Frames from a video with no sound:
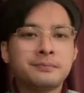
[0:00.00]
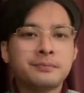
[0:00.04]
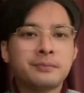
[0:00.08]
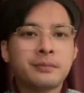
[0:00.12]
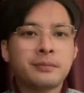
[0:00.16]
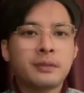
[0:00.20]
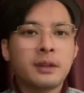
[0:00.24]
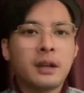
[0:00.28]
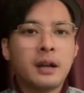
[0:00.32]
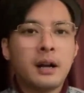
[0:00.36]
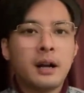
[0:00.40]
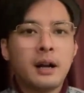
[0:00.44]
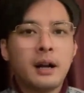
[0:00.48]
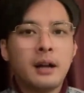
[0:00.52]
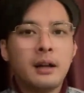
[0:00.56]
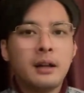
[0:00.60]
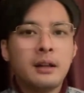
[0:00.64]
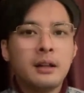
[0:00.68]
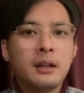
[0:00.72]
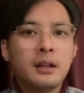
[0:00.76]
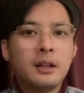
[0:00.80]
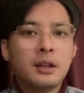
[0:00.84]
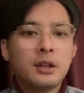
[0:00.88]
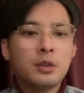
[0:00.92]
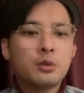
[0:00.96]
啊
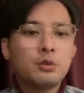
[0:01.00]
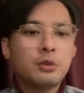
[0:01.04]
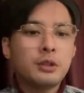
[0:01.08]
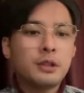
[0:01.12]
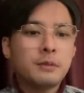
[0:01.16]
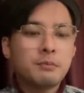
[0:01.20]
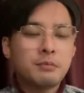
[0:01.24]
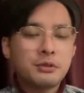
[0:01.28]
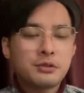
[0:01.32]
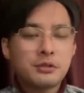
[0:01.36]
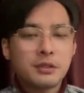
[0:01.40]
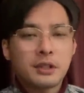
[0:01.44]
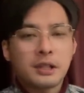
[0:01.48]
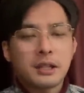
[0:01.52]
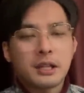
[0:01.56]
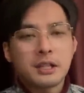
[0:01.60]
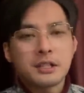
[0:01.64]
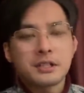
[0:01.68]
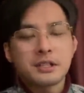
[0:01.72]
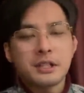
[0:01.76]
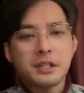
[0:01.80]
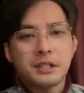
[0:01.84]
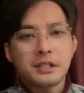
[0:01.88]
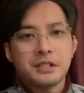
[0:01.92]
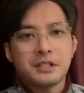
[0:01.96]
故意不去给他
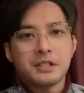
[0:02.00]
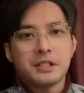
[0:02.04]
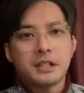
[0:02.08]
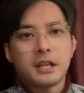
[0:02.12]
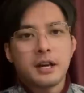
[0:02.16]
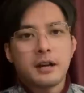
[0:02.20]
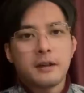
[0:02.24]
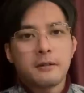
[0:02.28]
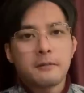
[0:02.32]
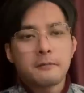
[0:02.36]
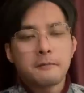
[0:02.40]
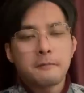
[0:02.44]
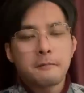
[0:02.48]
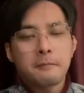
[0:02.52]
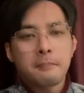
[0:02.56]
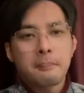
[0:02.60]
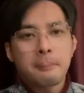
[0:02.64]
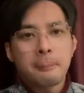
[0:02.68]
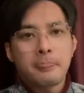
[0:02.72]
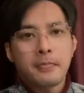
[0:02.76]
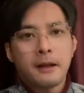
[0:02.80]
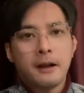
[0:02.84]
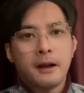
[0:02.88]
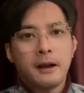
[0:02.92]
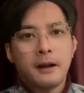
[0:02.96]
审计他，
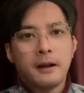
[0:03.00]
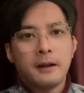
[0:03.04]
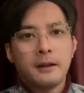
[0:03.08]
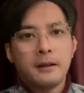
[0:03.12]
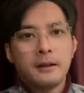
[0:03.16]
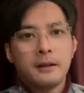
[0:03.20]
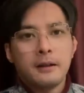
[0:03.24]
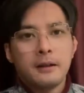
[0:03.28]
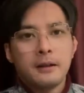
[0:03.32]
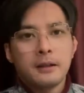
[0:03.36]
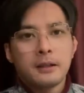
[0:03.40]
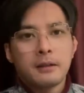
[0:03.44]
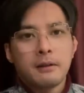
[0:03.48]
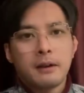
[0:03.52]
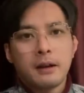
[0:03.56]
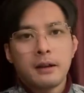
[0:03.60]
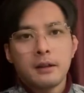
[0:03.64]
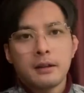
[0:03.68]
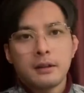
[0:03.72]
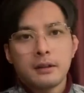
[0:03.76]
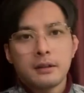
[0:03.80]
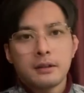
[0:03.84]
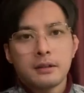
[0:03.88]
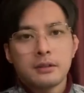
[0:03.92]
啊对吧？